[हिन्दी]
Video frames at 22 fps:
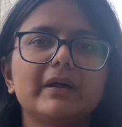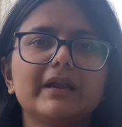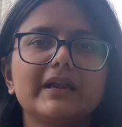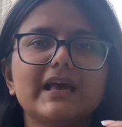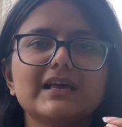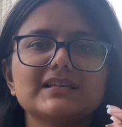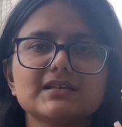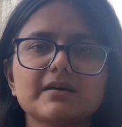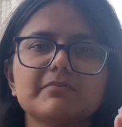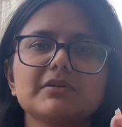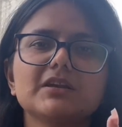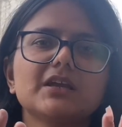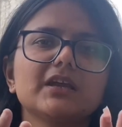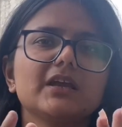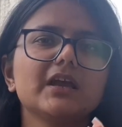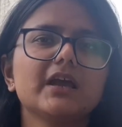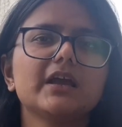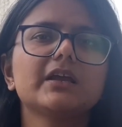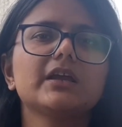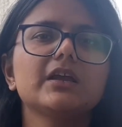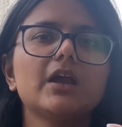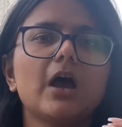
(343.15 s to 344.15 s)
मैंने ऐसा भी नहीं
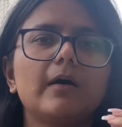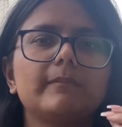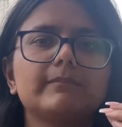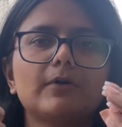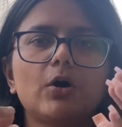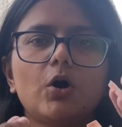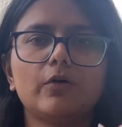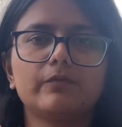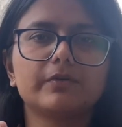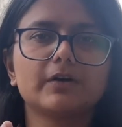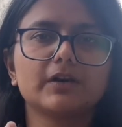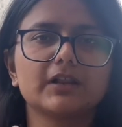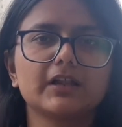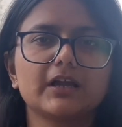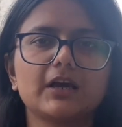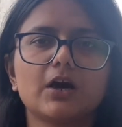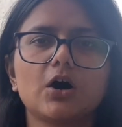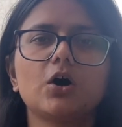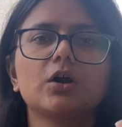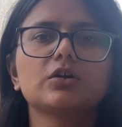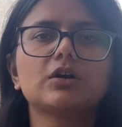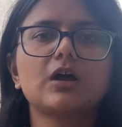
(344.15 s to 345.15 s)
है कि आपका ऑफर
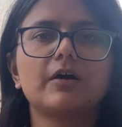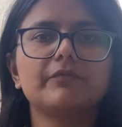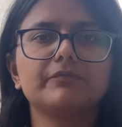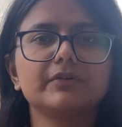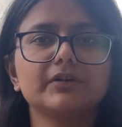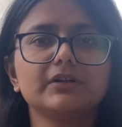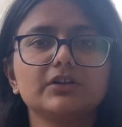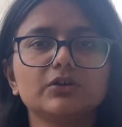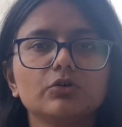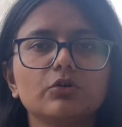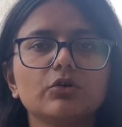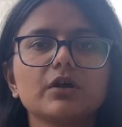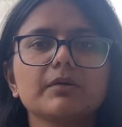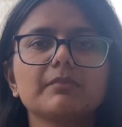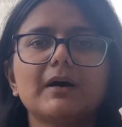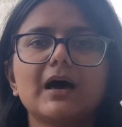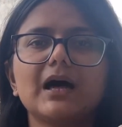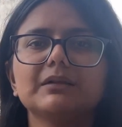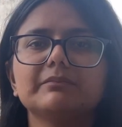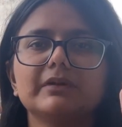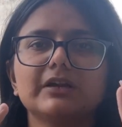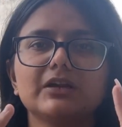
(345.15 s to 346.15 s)
देखा और काफी दिनों के
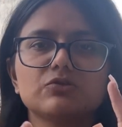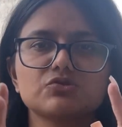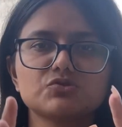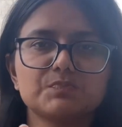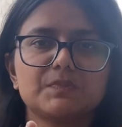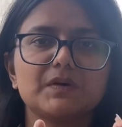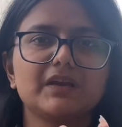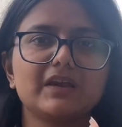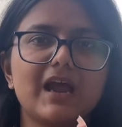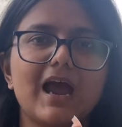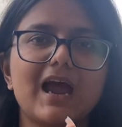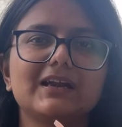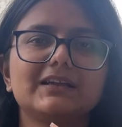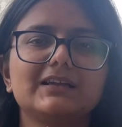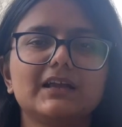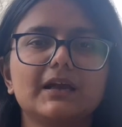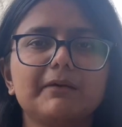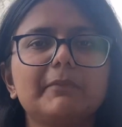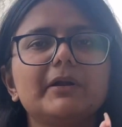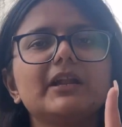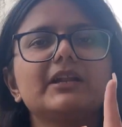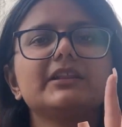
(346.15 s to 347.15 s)
बाद मैंने उस पर रिएक्ट
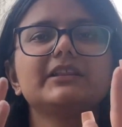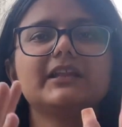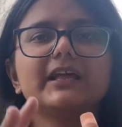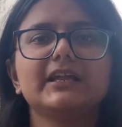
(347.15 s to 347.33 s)
किया मैंने